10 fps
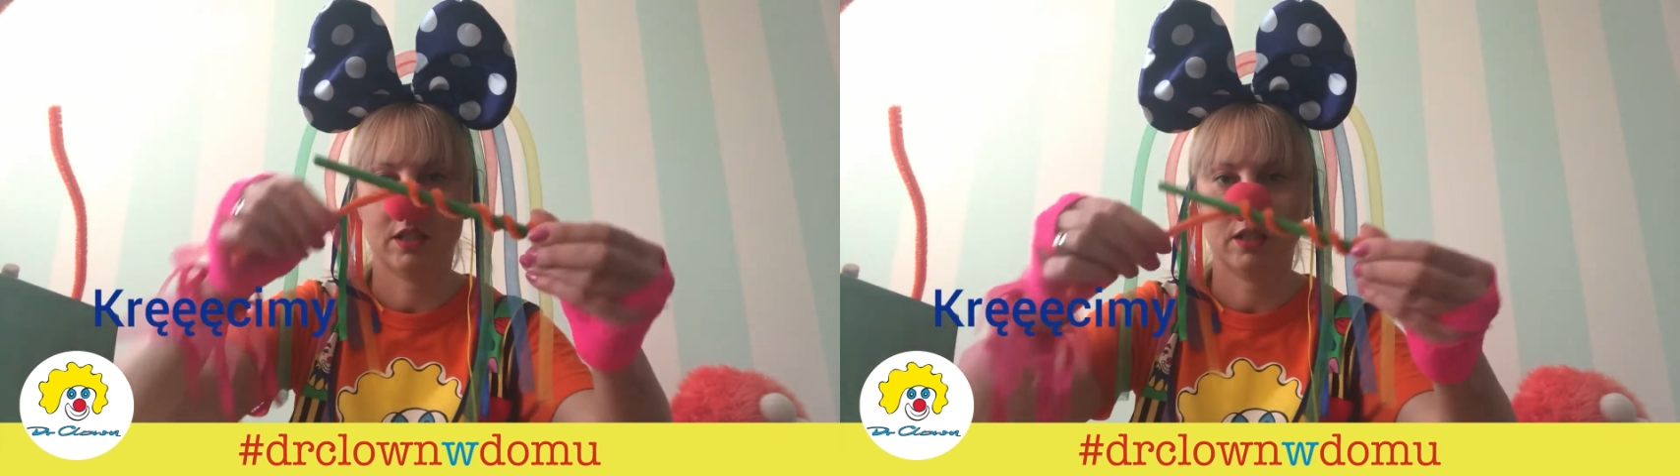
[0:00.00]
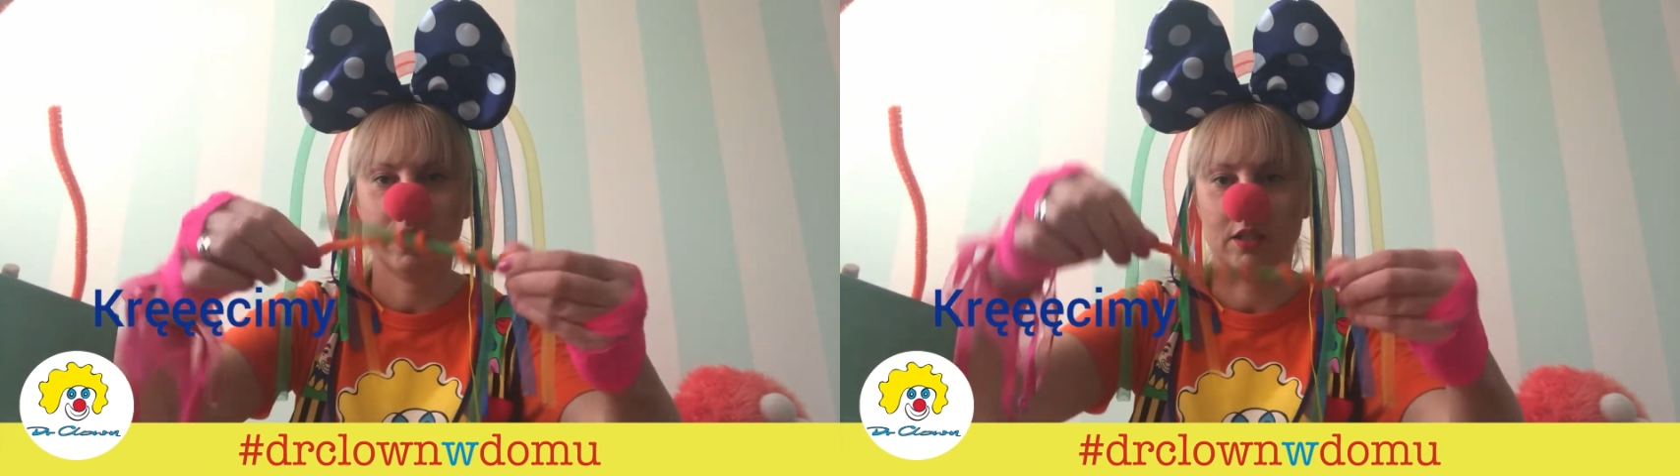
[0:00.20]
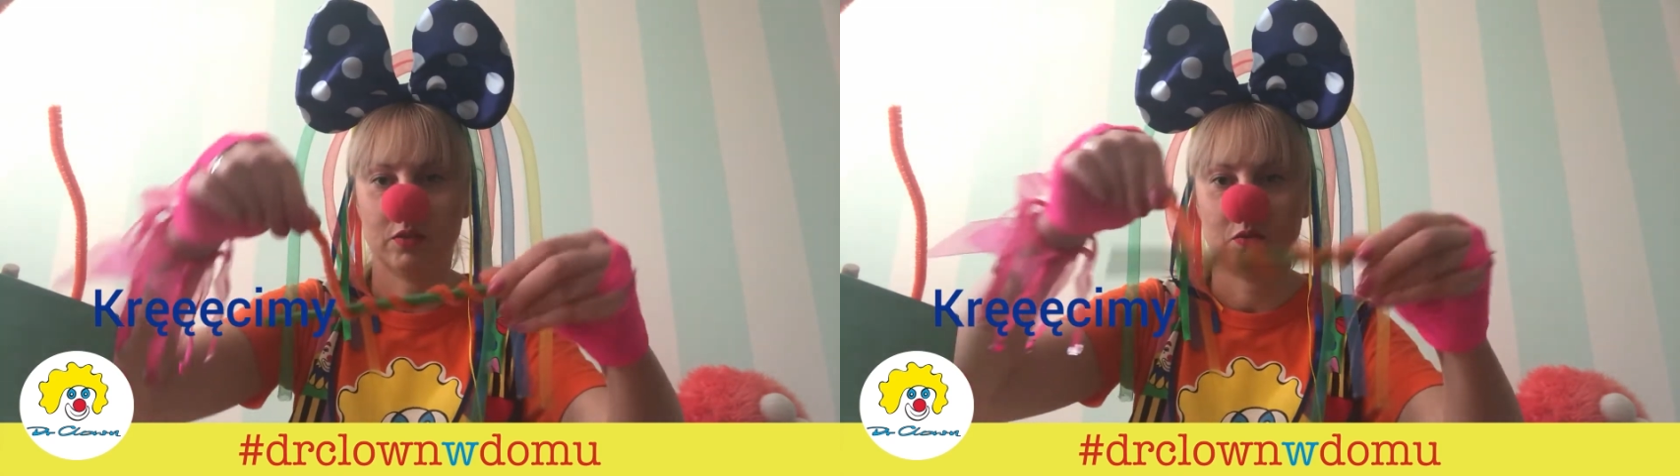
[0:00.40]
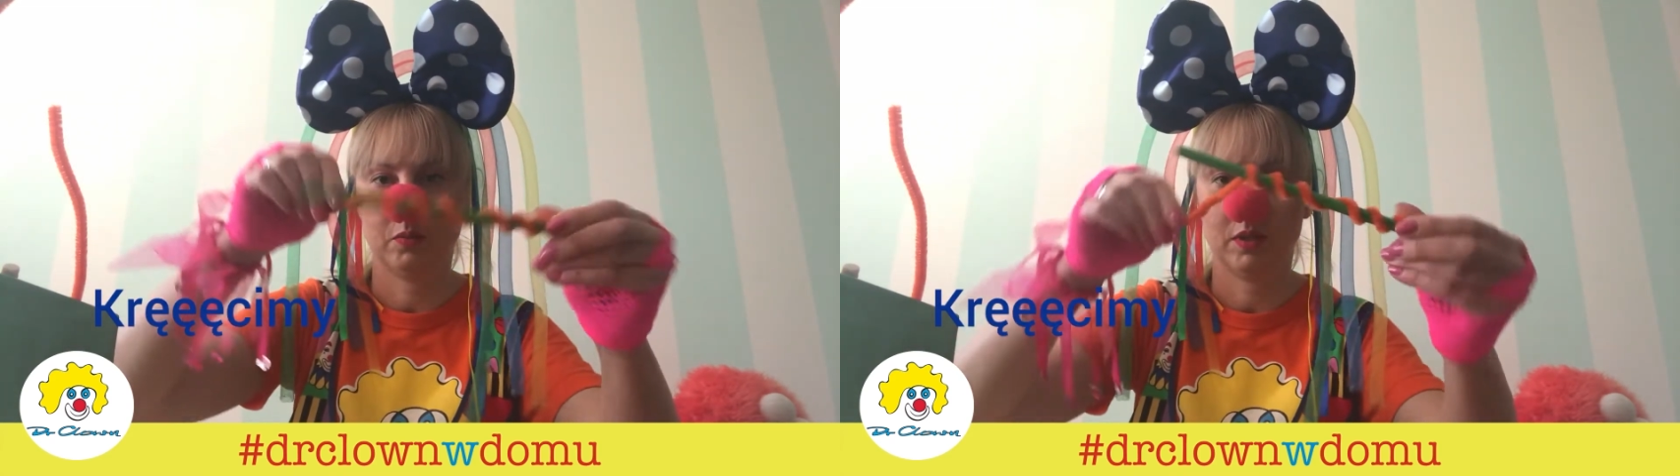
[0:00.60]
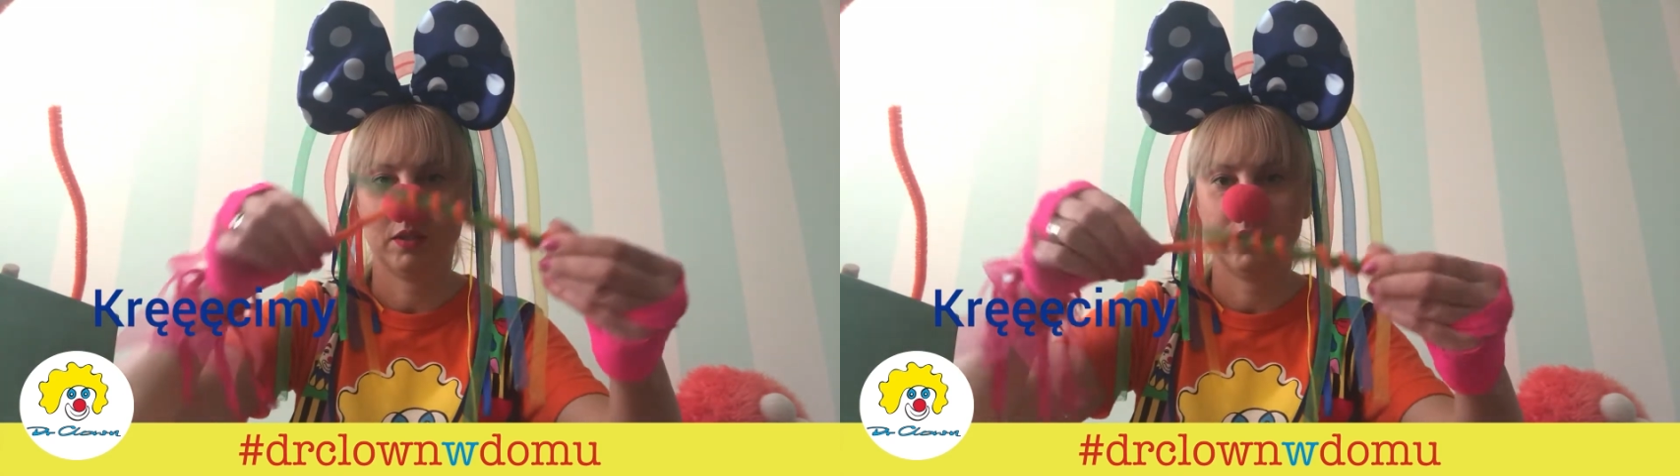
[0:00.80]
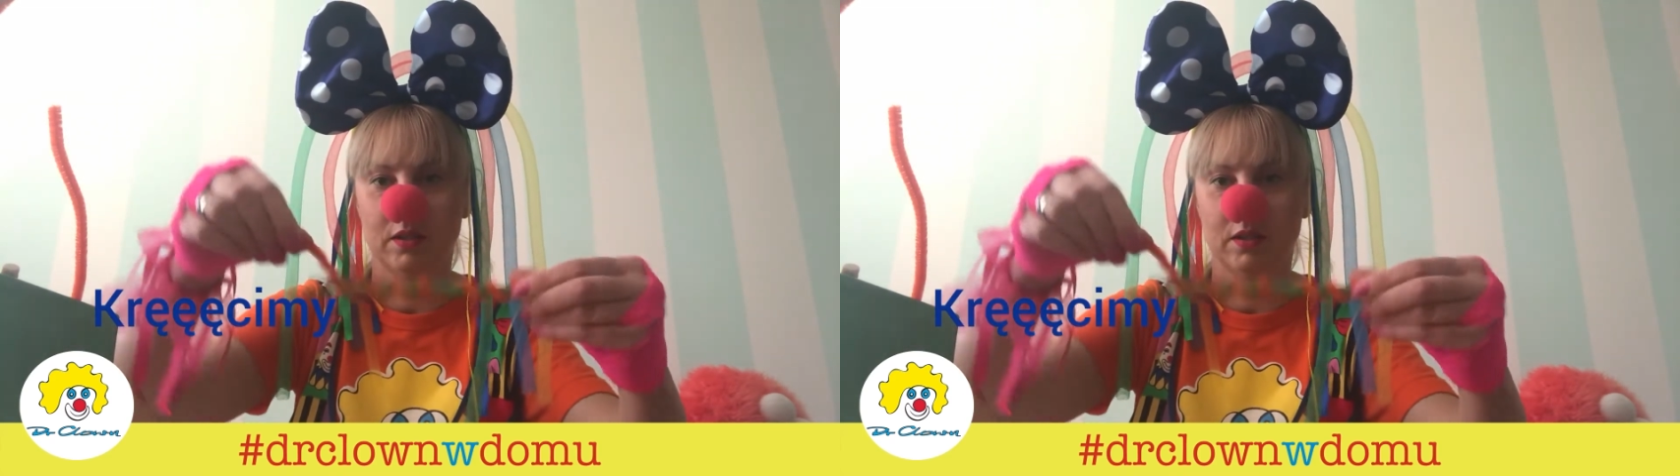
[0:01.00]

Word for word: z nas umie